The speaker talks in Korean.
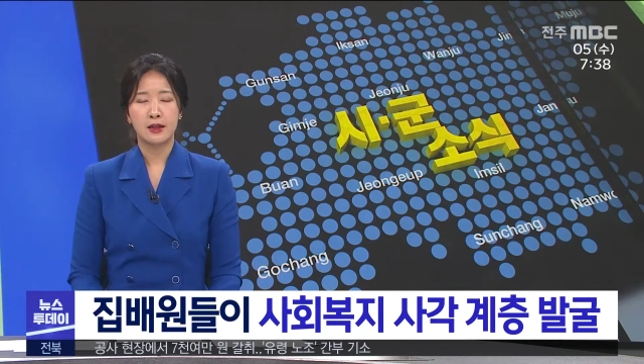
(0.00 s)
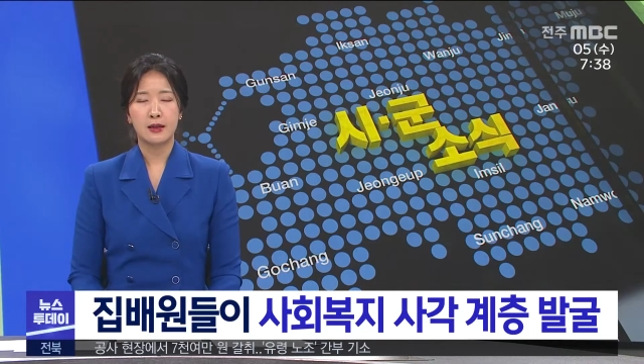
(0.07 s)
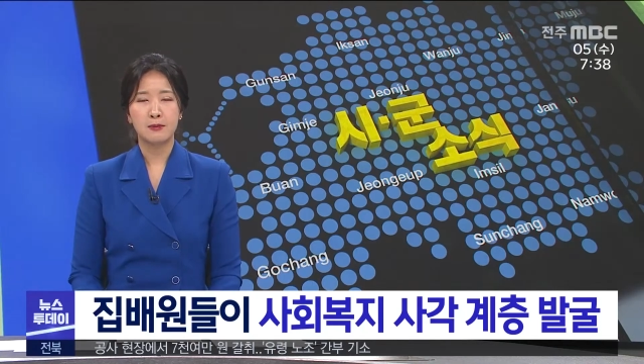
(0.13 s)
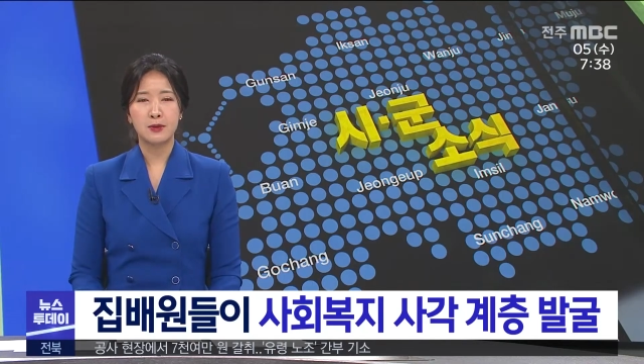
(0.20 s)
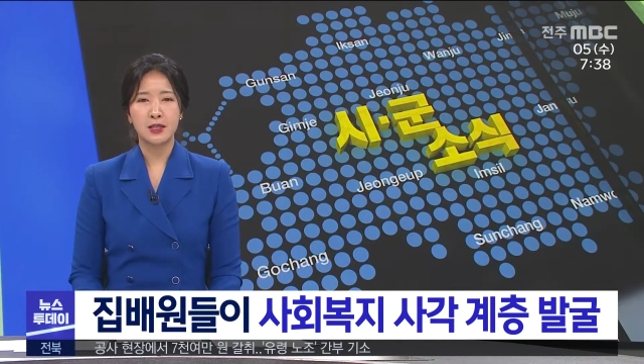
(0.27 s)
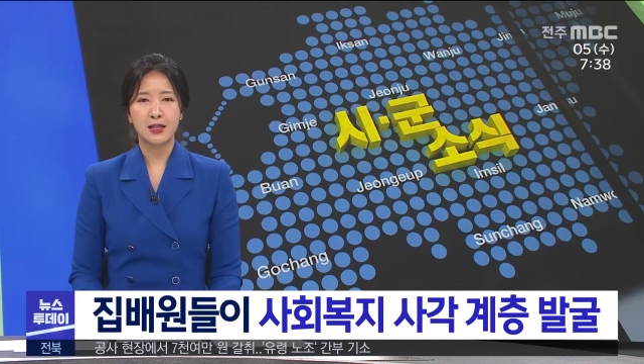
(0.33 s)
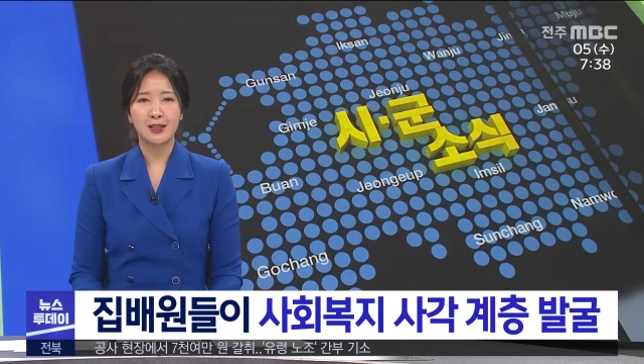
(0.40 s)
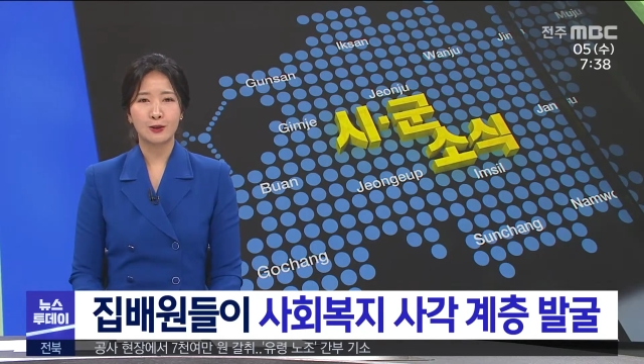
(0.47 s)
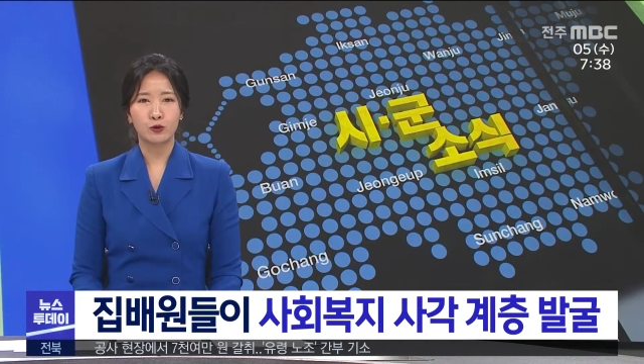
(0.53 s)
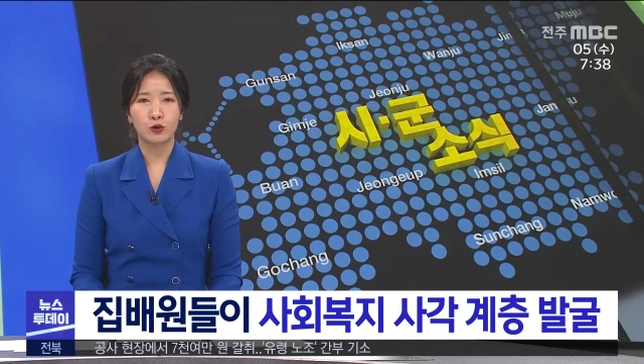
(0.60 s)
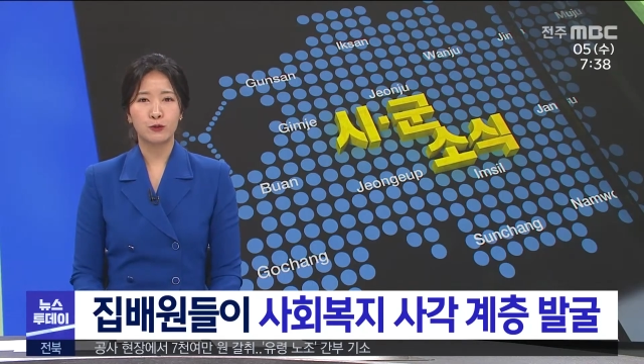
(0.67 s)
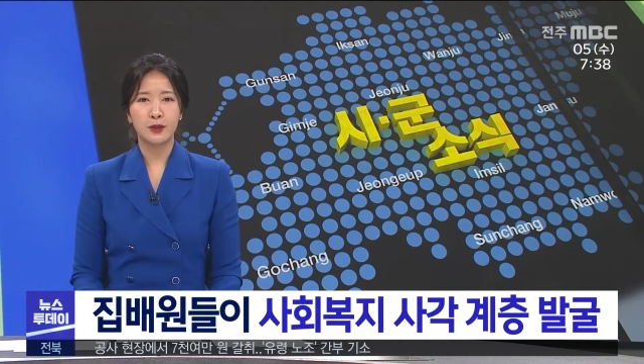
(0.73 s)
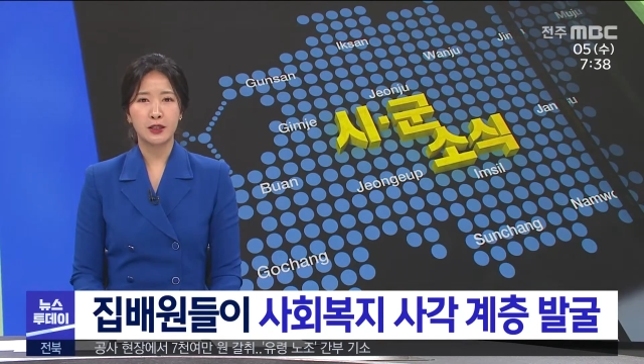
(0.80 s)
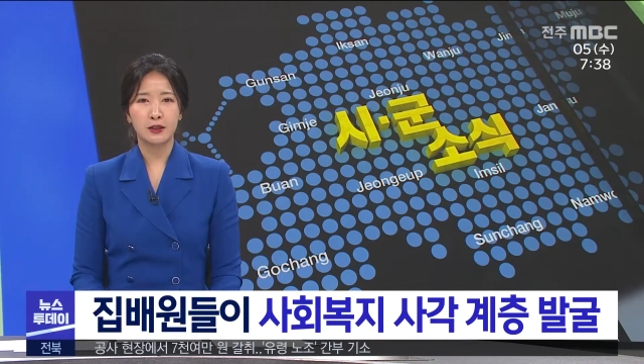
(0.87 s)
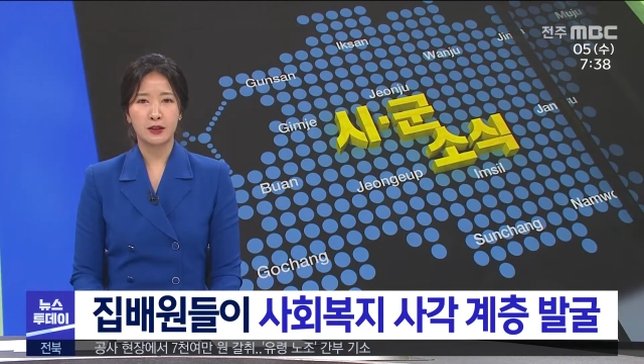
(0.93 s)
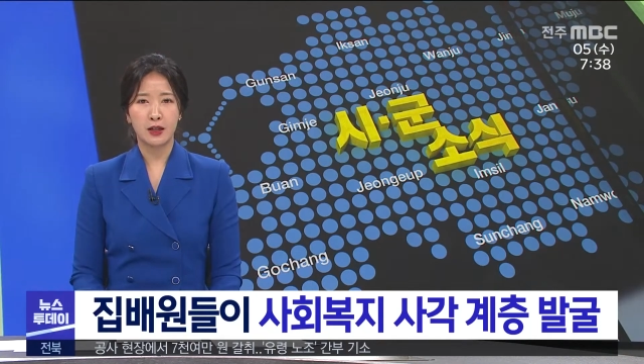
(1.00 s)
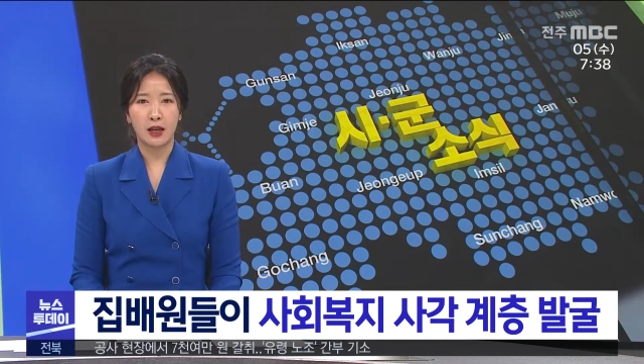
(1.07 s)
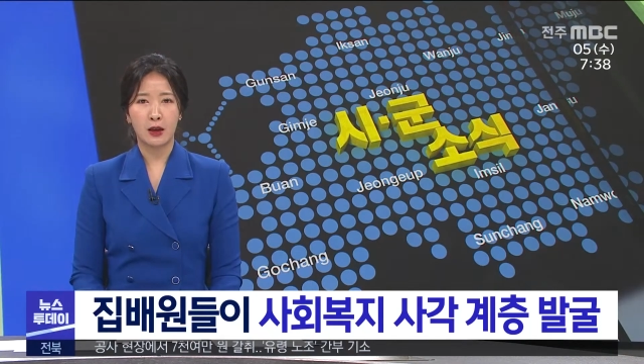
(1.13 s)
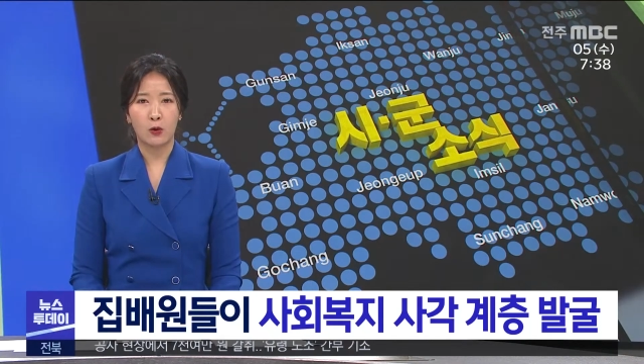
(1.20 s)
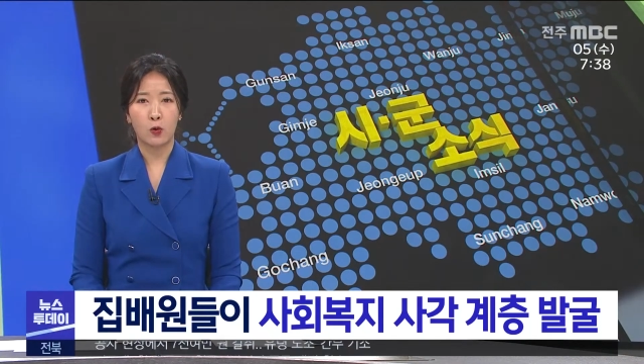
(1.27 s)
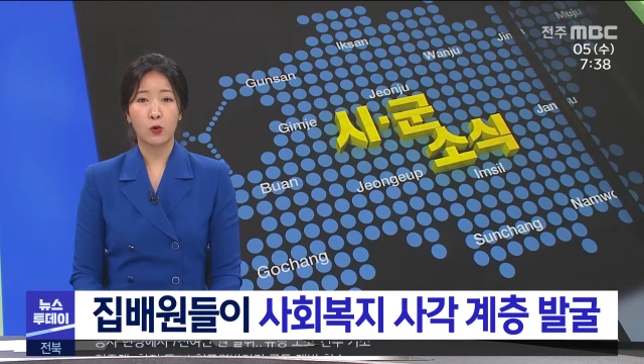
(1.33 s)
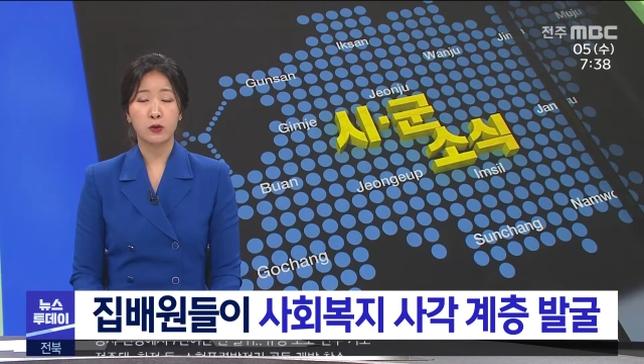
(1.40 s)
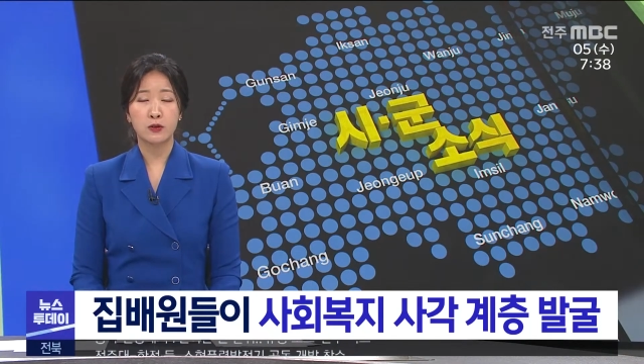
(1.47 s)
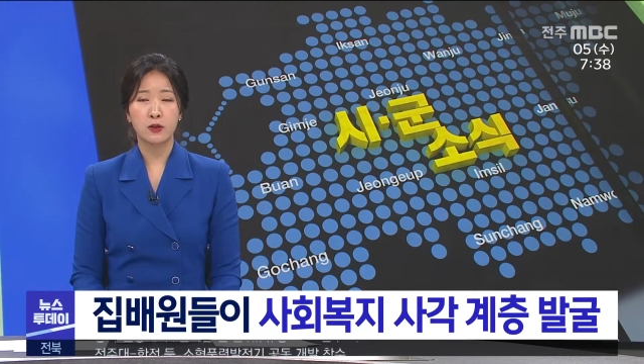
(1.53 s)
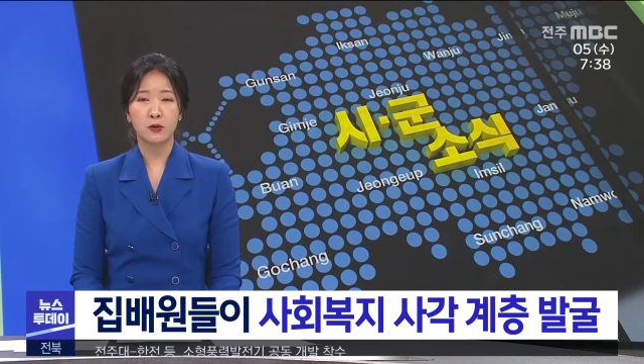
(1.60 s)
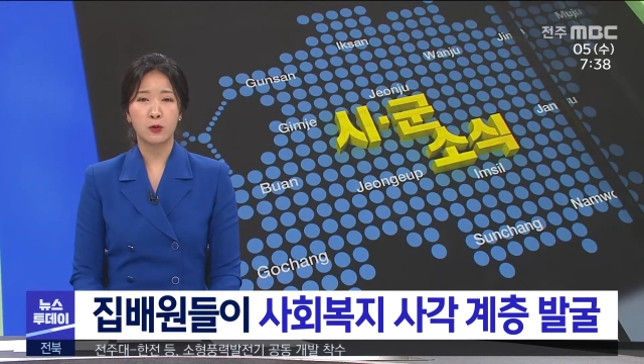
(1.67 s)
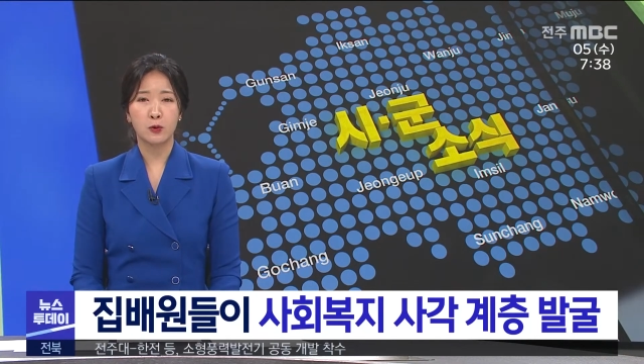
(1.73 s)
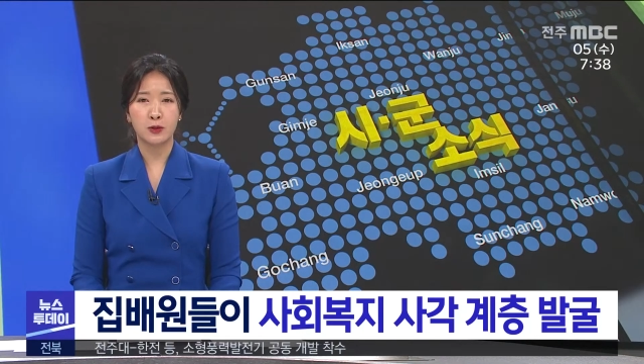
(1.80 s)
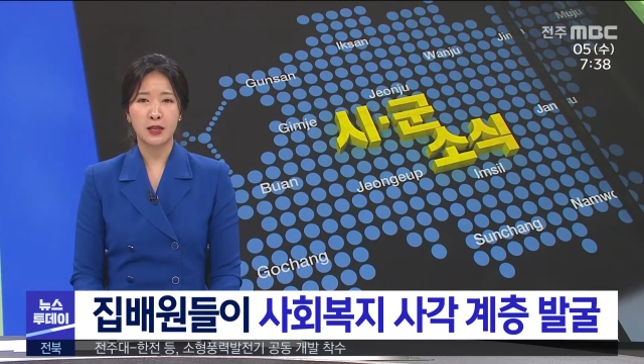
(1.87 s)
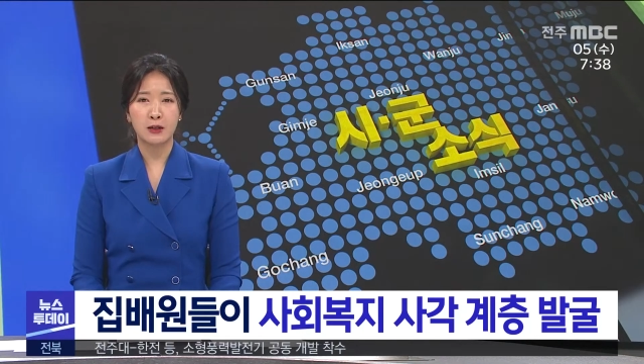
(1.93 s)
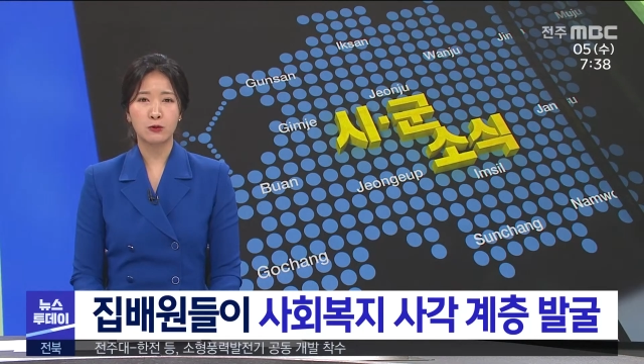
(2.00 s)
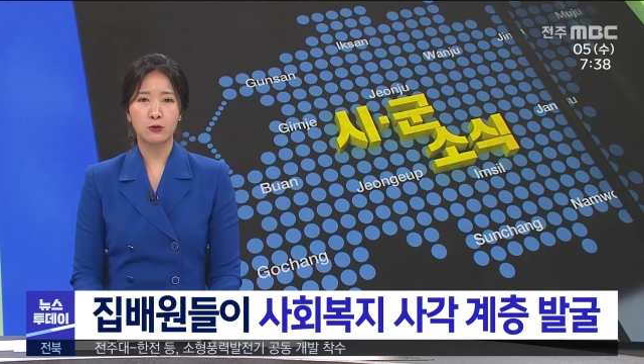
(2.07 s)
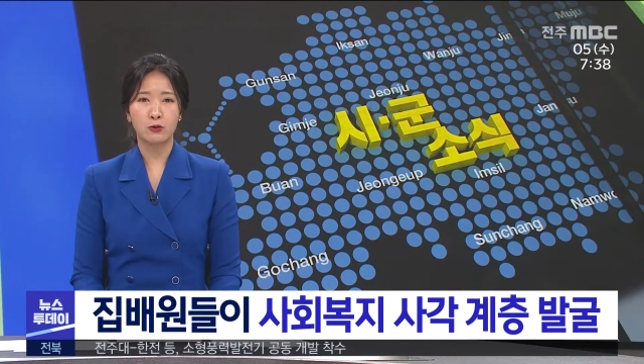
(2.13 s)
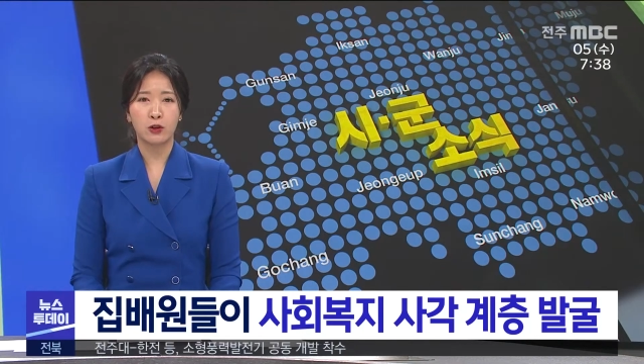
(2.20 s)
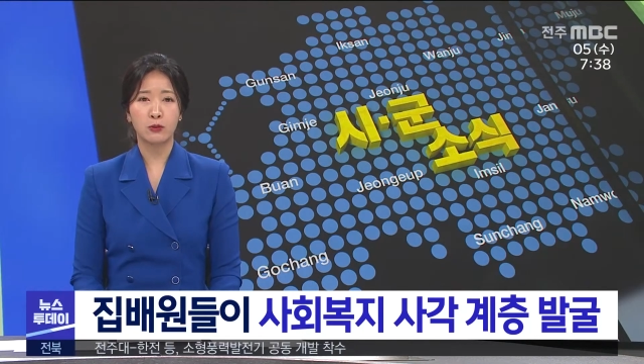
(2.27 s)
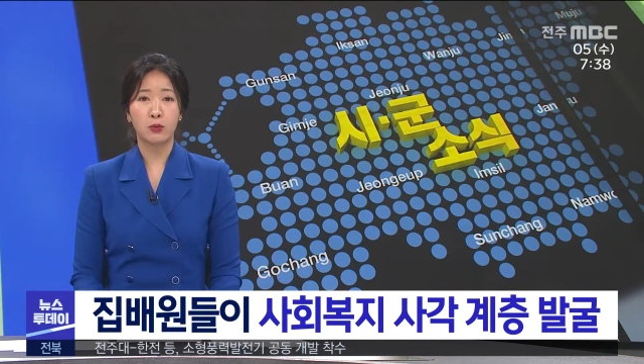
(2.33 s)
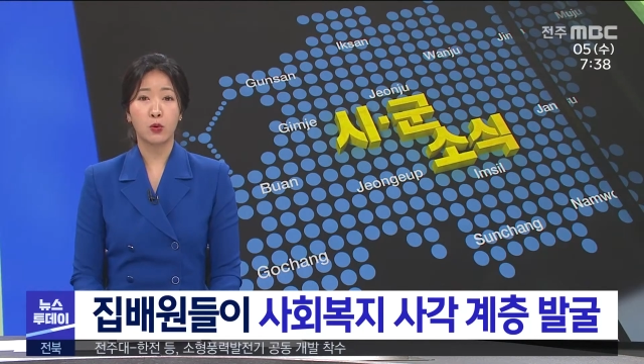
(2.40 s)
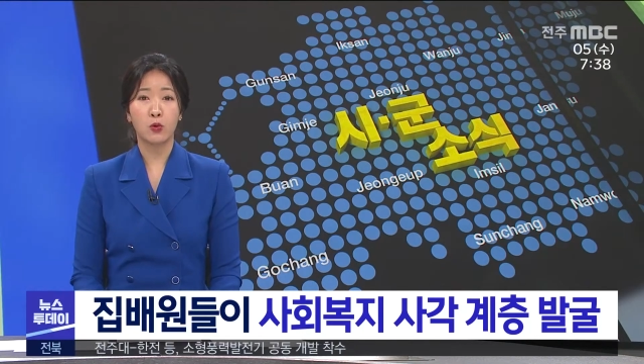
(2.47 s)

임실 군민들이 옥정호 상수원